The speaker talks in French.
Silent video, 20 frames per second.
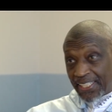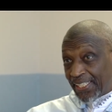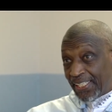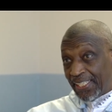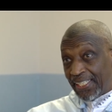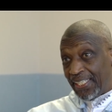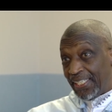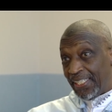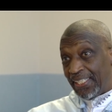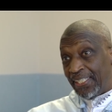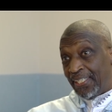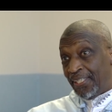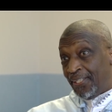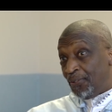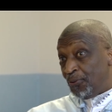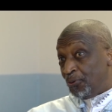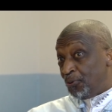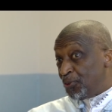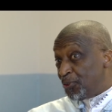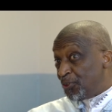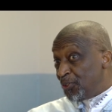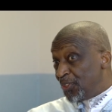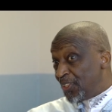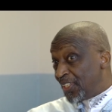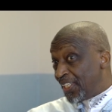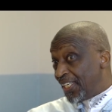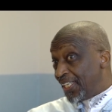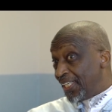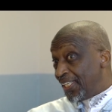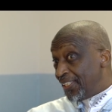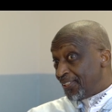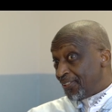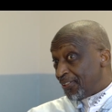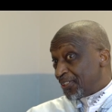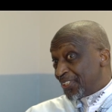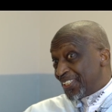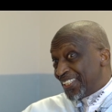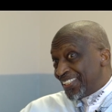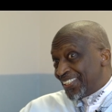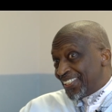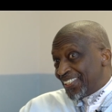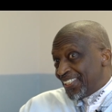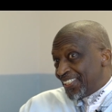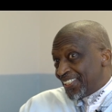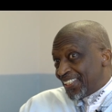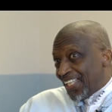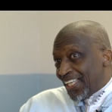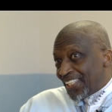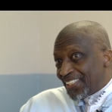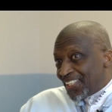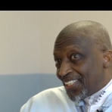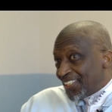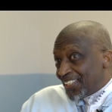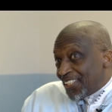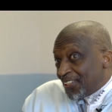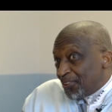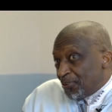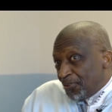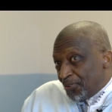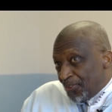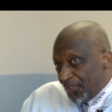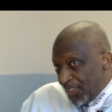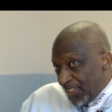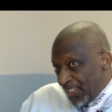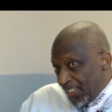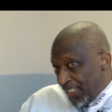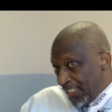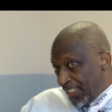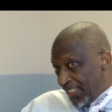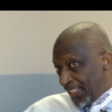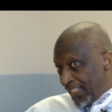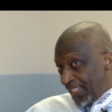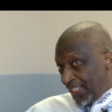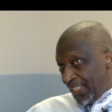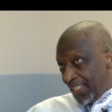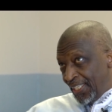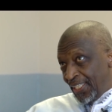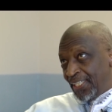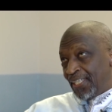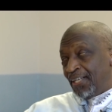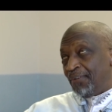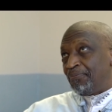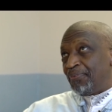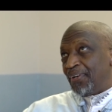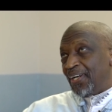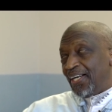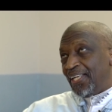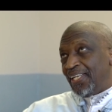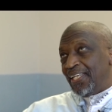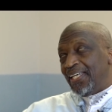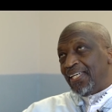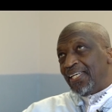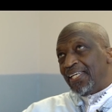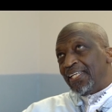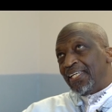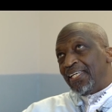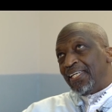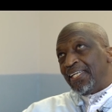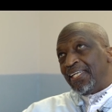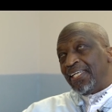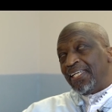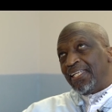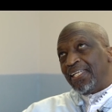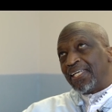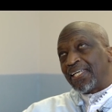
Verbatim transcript: créé, où tu iras. Donc, c'est la science, c'est tout. Il n'y a pas les,